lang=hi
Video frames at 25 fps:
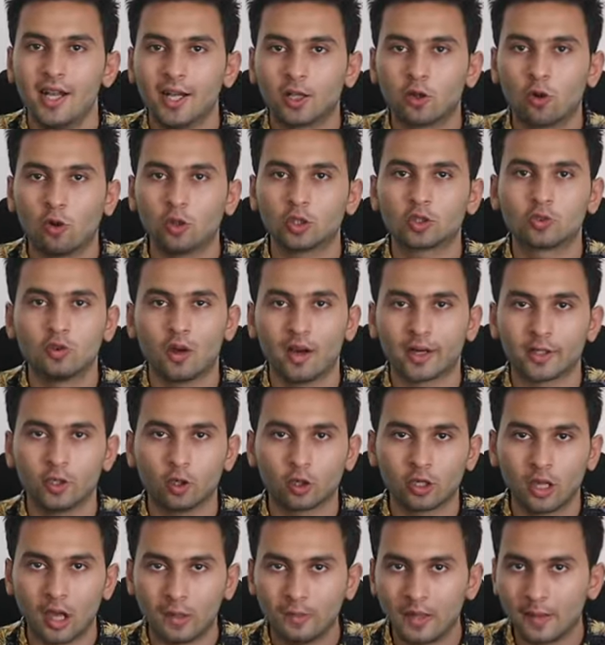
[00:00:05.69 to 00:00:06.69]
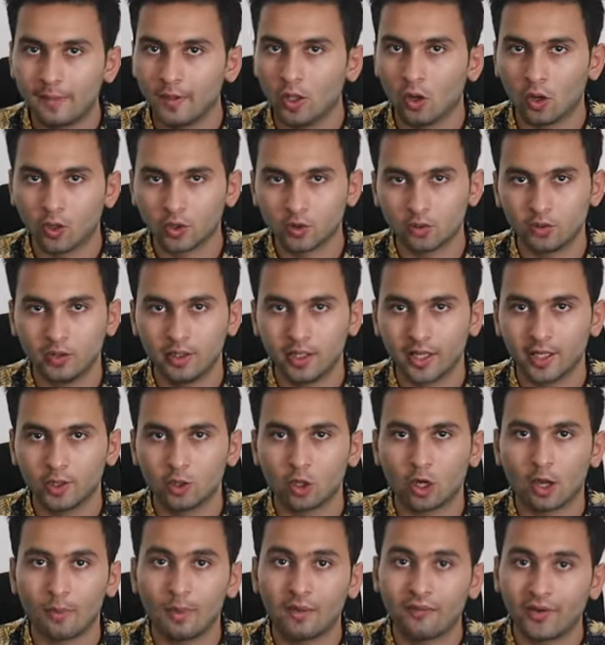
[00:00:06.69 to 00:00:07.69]
एक कोर्स स्क्वाड जो कि अभी भी लॉन्च हुई है
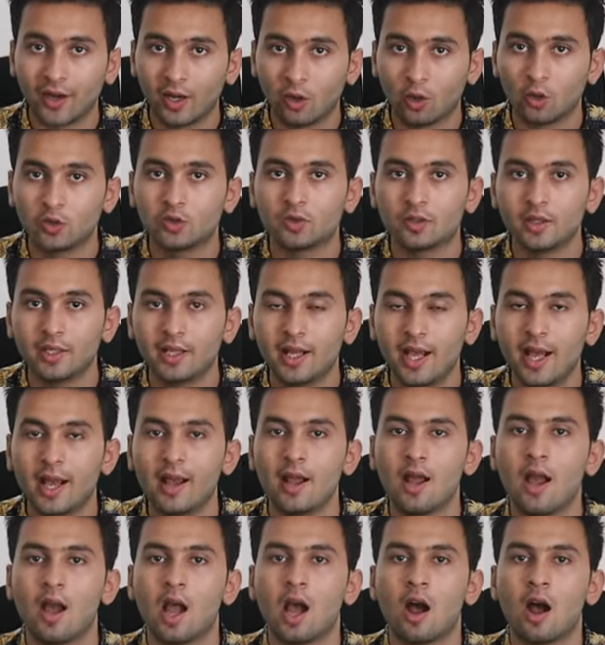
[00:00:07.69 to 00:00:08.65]
जो कि अभी फाइनल हो चुकी है